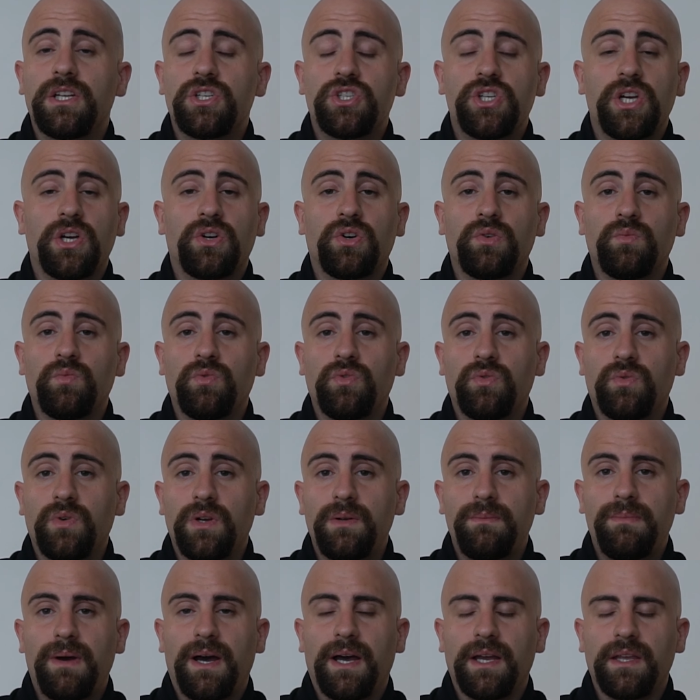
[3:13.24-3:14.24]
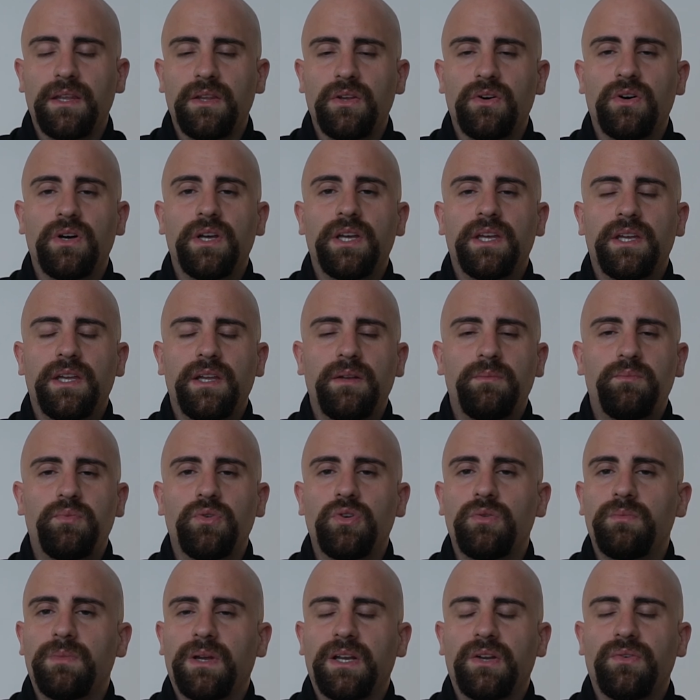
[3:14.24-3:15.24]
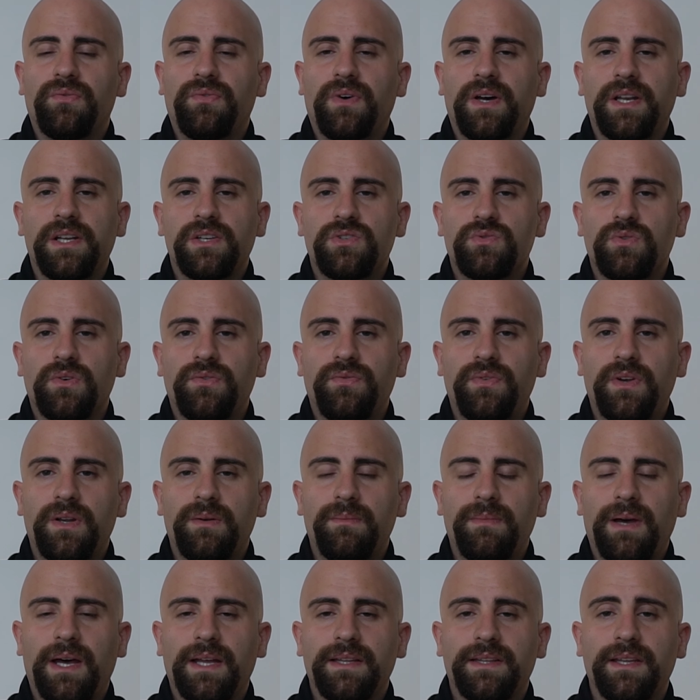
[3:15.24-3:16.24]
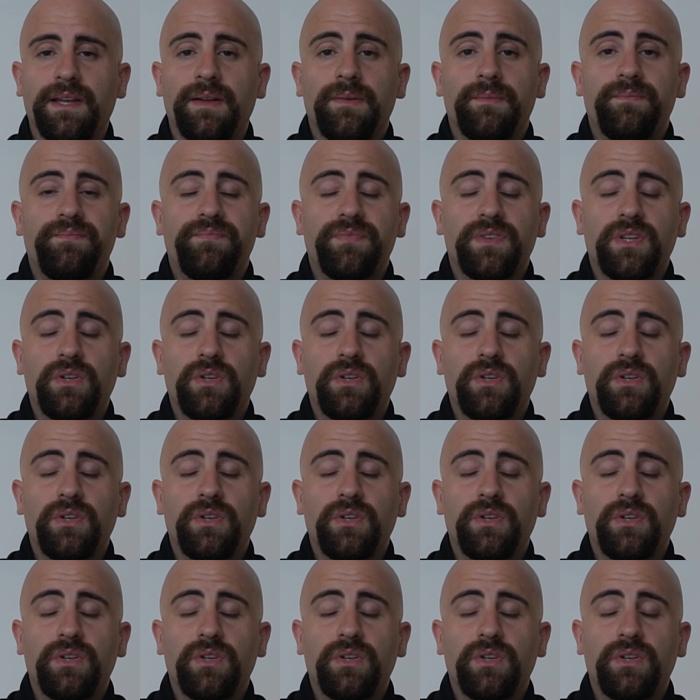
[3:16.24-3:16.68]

c'è comunque il bagno, il pullman fa le sue fermate,